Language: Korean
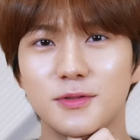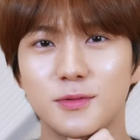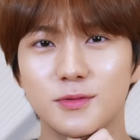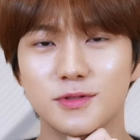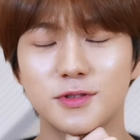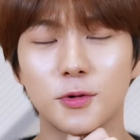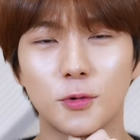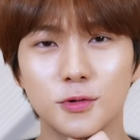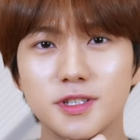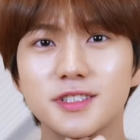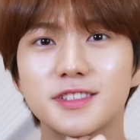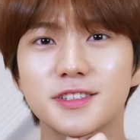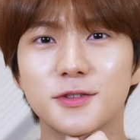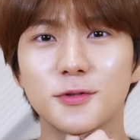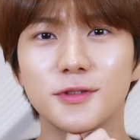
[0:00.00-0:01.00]
이게 어디
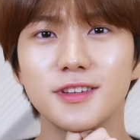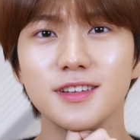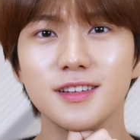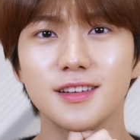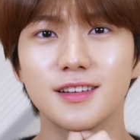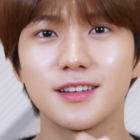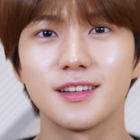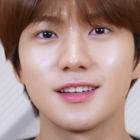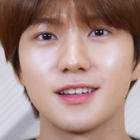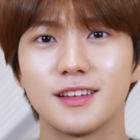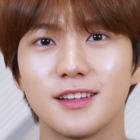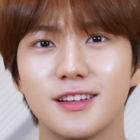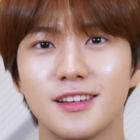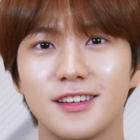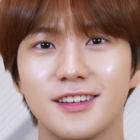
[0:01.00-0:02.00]
있을 건데?
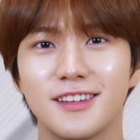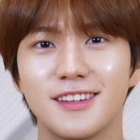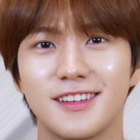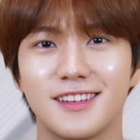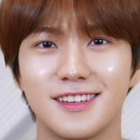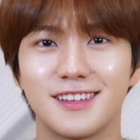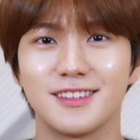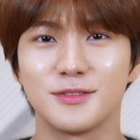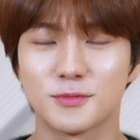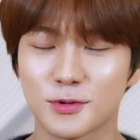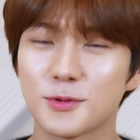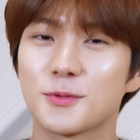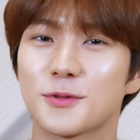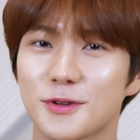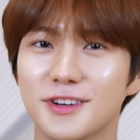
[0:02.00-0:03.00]

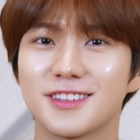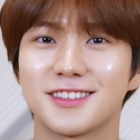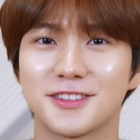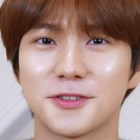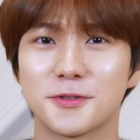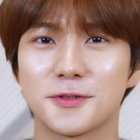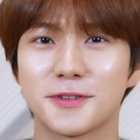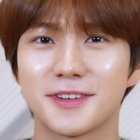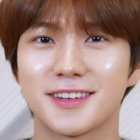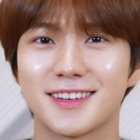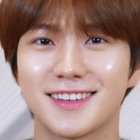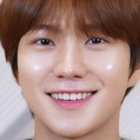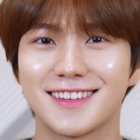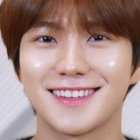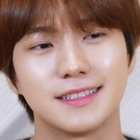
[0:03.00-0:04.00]
물어볼 것 같아요.
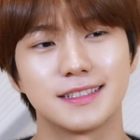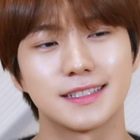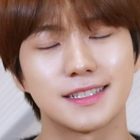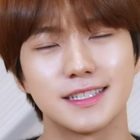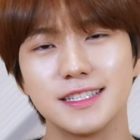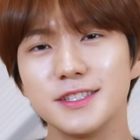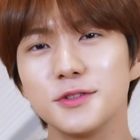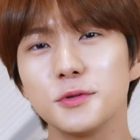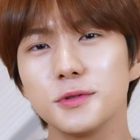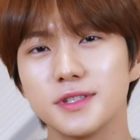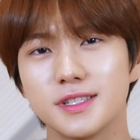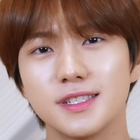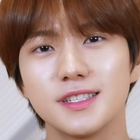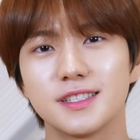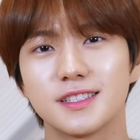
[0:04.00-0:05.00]
큰
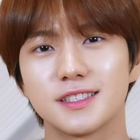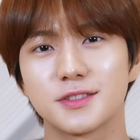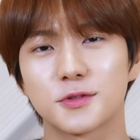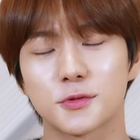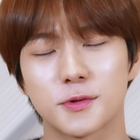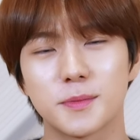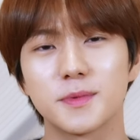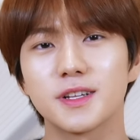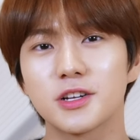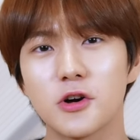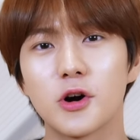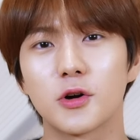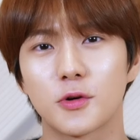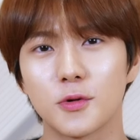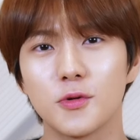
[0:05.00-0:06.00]
돈은 조금 힘들
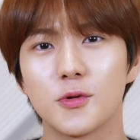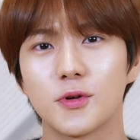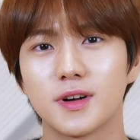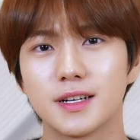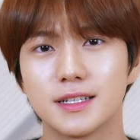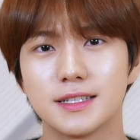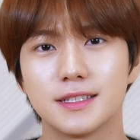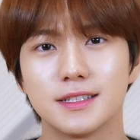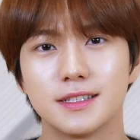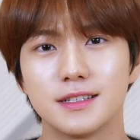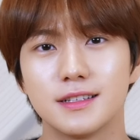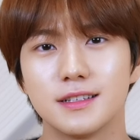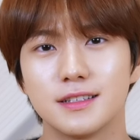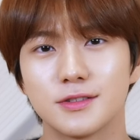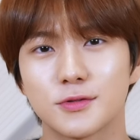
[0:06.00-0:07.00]
것 같고
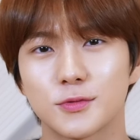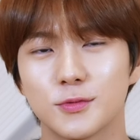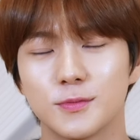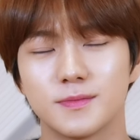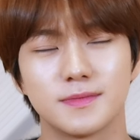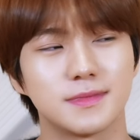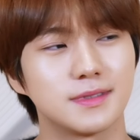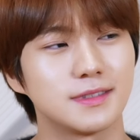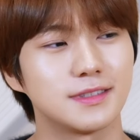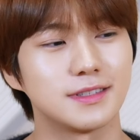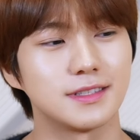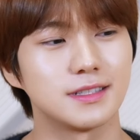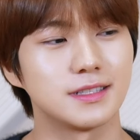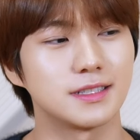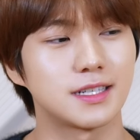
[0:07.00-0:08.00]
좀
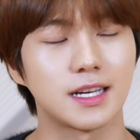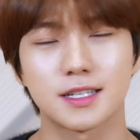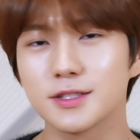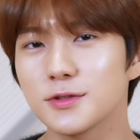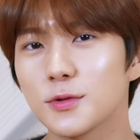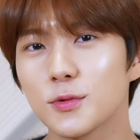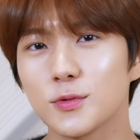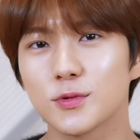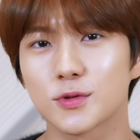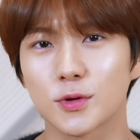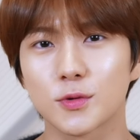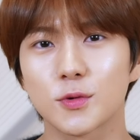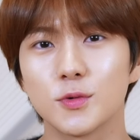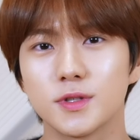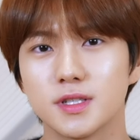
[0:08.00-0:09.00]
작은 돈
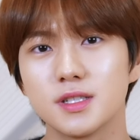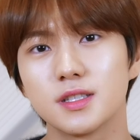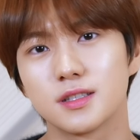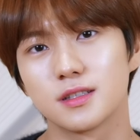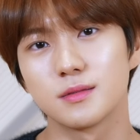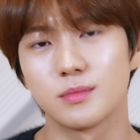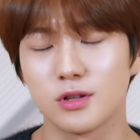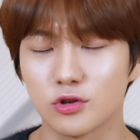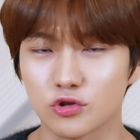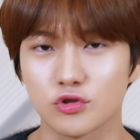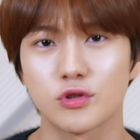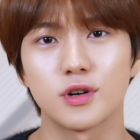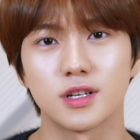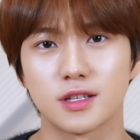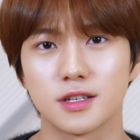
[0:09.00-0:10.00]
정도는
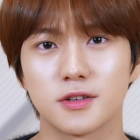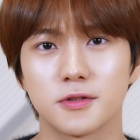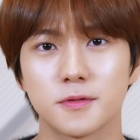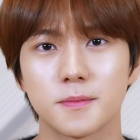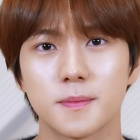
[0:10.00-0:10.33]
빌려줄 것 같아요.